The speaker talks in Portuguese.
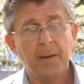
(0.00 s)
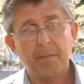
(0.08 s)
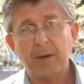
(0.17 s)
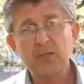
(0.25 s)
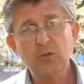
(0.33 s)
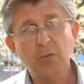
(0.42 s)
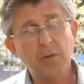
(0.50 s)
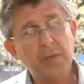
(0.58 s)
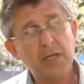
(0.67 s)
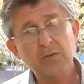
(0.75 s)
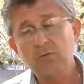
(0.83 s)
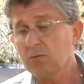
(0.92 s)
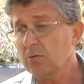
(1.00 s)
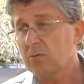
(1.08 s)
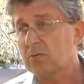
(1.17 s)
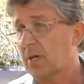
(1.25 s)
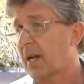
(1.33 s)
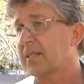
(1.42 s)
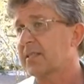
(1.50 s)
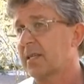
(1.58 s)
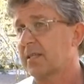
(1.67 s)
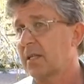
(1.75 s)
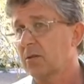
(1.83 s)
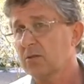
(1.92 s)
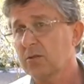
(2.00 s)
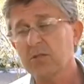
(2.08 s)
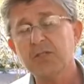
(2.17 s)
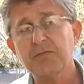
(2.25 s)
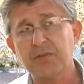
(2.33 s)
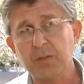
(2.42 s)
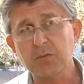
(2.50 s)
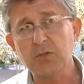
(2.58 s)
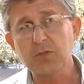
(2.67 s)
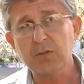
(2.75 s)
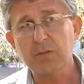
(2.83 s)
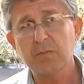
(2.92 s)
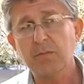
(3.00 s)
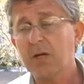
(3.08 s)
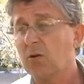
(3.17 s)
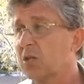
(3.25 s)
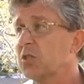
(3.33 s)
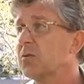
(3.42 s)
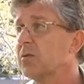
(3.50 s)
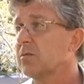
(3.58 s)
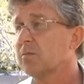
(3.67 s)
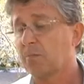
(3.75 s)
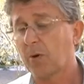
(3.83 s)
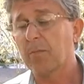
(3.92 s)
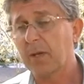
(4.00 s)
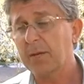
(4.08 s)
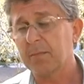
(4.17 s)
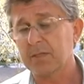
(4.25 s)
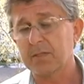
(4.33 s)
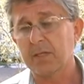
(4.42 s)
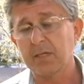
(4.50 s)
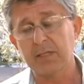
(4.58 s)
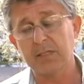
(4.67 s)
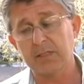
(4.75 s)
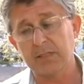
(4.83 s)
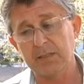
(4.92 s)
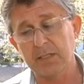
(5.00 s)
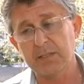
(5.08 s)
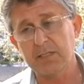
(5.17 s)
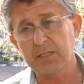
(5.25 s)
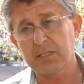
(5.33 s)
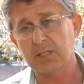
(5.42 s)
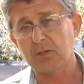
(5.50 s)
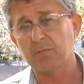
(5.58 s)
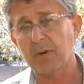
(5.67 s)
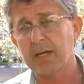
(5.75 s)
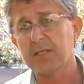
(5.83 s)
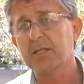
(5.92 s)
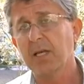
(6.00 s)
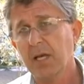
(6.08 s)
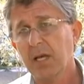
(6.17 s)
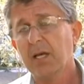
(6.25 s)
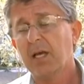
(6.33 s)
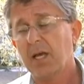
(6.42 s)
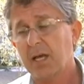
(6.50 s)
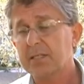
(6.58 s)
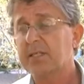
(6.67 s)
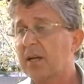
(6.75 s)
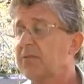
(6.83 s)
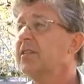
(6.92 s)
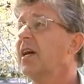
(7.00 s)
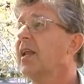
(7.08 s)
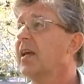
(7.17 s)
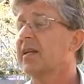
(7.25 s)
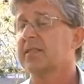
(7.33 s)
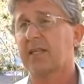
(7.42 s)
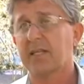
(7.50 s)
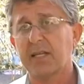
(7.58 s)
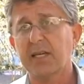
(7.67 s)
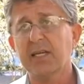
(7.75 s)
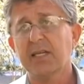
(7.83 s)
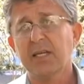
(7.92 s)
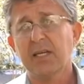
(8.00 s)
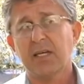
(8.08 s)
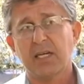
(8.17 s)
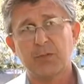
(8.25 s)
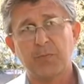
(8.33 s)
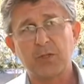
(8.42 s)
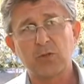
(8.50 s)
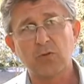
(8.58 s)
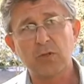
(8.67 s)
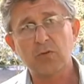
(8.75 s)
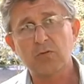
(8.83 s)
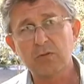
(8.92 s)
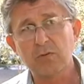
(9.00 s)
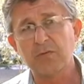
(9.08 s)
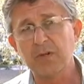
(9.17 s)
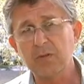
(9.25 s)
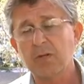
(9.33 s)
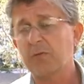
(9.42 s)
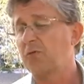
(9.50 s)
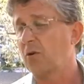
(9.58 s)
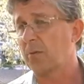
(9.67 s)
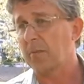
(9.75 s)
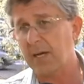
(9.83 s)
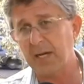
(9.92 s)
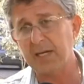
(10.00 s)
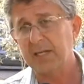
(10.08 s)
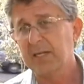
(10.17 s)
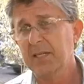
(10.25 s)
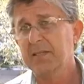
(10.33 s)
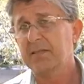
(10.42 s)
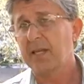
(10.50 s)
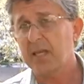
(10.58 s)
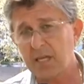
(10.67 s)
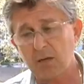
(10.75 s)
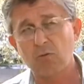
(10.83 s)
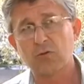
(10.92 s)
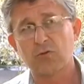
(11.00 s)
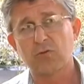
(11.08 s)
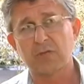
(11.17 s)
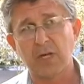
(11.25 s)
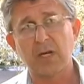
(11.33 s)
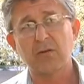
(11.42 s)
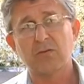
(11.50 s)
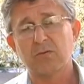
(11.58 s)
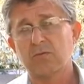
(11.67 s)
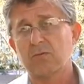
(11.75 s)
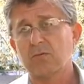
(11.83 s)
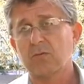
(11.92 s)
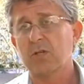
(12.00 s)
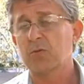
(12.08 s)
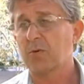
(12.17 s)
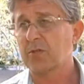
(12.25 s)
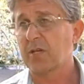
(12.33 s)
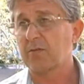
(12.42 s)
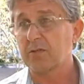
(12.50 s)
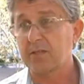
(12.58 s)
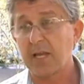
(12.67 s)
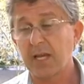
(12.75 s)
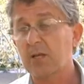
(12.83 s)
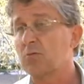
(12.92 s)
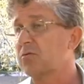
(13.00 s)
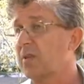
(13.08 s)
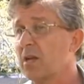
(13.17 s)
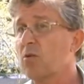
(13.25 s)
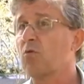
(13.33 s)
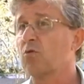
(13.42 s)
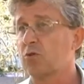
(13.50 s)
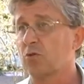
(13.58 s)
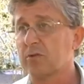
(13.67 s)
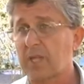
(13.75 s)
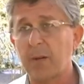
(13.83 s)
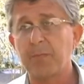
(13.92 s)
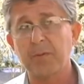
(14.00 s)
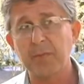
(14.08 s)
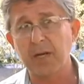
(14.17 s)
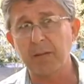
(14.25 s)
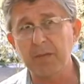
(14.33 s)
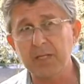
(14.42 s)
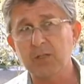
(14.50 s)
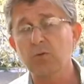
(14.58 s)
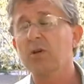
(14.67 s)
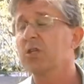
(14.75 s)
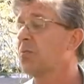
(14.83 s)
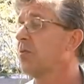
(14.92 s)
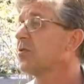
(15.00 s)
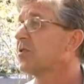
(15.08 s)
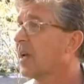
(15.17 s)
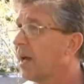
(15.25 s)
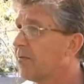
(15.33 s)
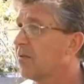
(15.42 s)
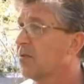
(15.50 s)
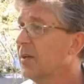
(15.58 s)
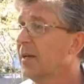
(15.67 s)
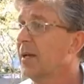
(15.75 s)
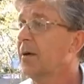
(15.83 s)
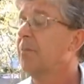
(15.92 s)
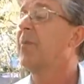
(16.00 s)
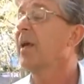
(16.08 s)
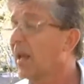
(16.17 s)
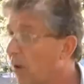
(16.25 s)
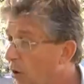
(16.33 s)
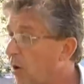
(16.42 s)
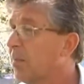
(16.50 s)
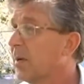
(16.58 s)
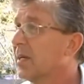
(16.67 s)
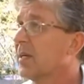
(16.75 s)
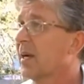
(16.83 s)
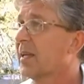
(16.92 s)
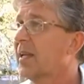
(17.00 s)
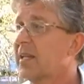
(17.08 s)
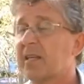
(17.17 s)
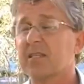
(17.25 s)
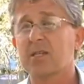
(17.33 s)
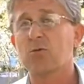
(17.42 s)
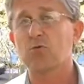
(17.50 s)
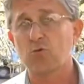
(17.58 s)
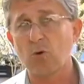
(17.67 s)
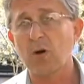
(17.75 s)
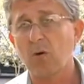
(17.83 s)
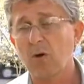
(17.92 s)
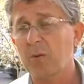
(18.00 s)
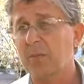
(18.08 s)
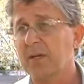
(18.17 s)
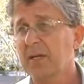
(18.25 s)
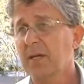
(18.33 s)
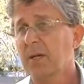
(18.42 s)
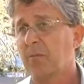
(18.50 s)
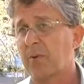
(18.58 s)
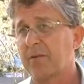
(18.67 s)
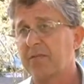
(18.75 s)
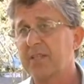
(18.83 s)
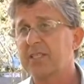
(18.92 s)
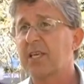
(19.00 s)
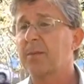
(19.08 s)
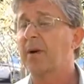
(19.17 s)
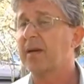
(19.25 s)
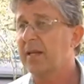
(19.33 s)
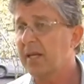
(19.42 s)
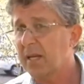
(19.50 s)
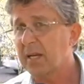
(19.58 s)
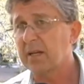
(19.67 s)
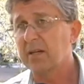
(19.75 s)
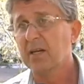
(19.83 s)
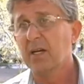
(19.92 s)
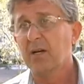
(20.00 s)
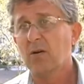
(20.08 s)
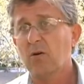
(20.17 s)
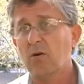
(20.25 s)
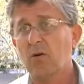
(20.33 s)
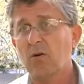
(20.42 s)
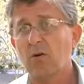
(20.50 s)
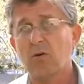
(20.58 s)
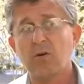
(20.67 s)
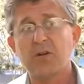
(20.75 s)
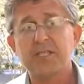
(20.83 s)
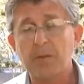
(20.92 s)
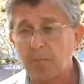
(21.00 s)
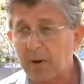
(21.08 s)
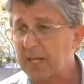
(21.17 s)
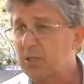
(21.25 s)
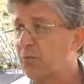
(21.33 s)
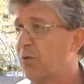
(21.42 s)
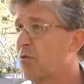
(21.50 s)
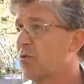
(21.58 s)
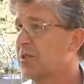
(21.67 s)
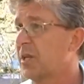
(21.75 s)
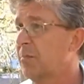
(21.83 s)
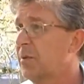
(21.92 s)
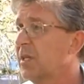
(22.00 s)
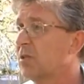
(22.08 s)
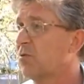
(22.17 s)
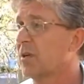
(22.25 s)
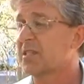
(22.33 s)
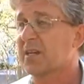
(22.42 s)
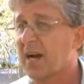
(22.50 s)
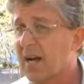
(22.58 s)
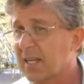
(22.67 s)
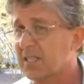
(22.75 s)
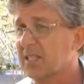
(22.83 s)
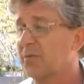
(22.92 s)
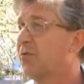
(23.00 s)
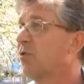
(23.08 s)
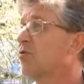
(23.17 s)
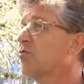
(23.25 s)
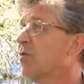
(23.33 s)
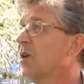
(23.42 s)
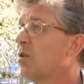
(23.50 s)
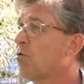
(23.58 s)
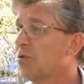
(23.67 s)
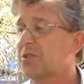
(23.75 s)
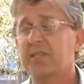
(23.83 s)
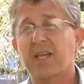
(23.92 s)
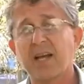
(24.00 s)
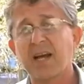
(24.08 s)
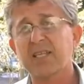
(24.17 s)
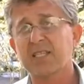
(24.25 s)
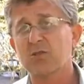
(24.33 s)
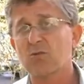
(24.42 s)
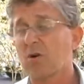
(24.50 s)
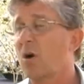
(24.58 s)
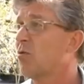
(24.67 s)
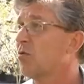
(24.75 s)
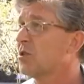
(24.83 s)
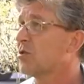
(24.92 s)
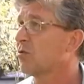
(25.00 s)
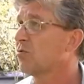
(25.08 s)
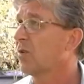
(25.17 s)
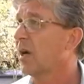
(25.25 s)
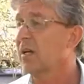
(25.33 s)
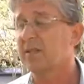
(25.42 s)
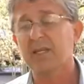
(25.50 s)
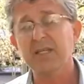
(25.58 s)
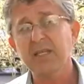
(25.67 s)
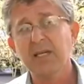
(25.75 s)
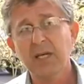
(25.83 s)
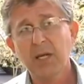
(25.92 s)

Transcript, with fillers: Mas no momento, graças a Deus, não tivemos maiores problemas né, nesse sentido. Mas é, serve de alerta, né? As pessoas quando vão reformar têm que consultar um responsável técnico, tem que consultar primeiramente o responsável pela obra, aquele que executou a obra, para ver de que maneira esse prédio foi concebido, as cargas que foram consideradas no cálculo estrutural, né?